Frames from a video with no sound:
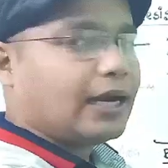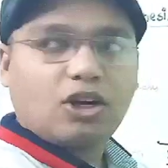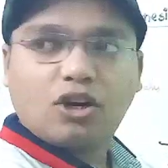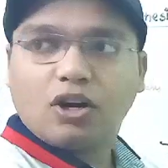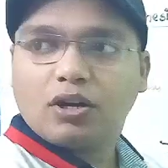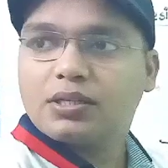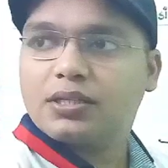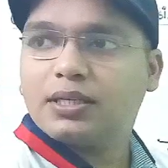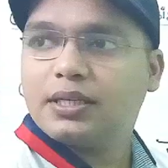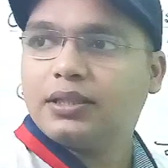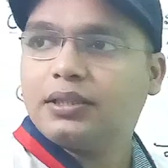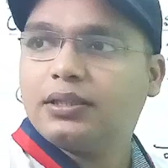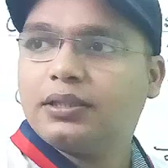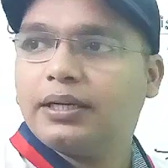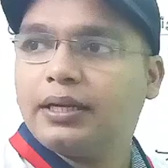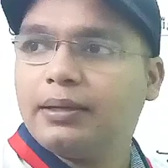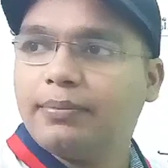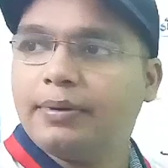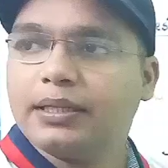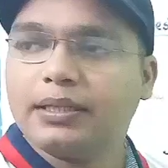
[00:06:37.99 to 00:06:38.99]
हाइड्रोक्सी
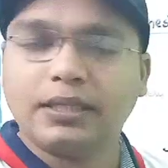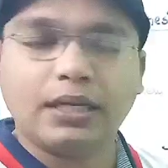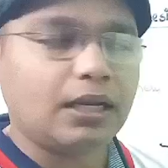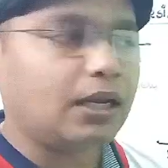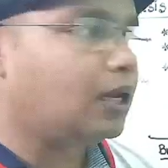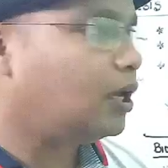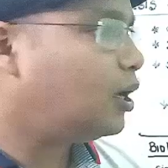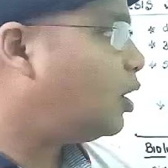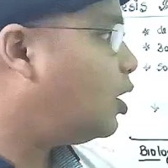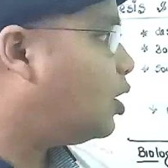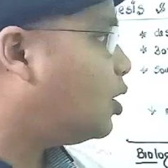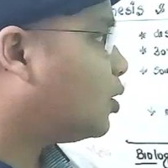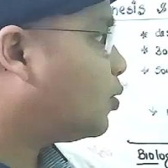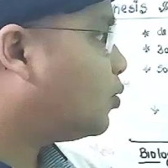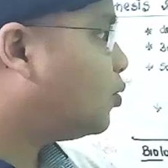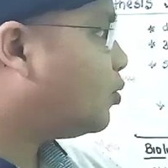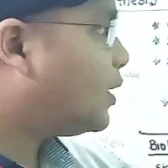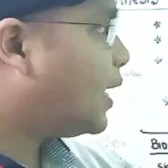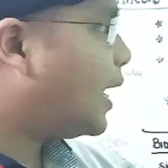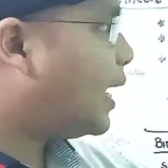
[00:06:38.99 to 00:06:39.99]
थ्री मेथिल
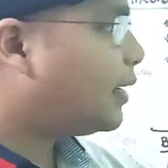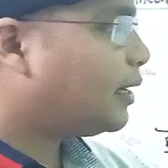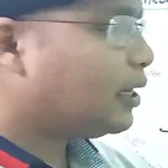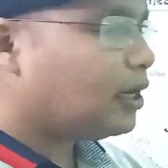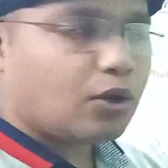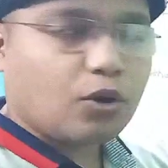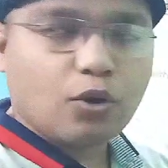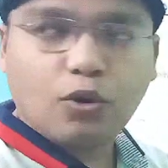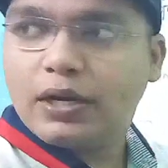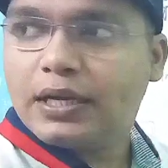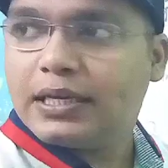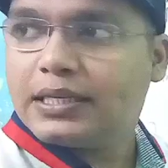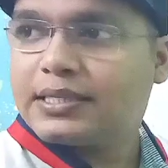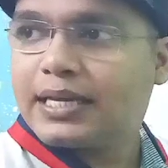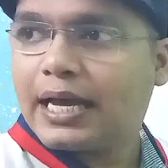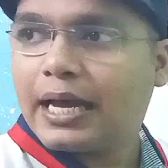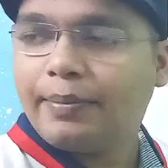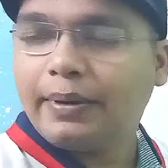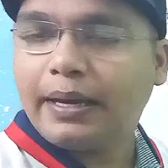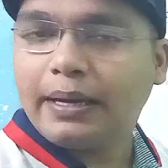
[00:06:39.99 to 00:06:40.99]
ग्लूटाइरिल को
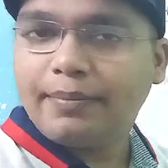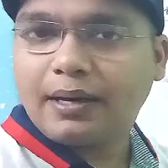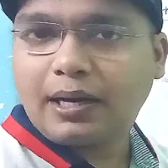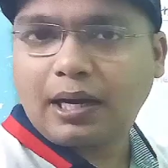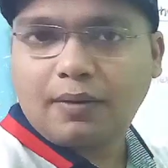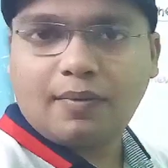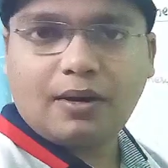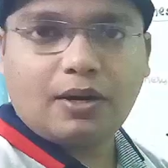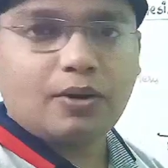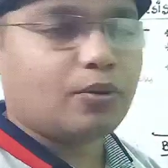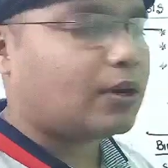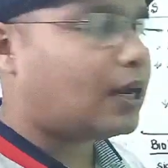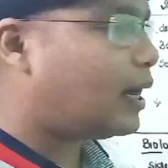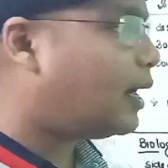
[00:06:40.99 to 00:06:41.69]
एंजाइम ए में कन्वर्ट हो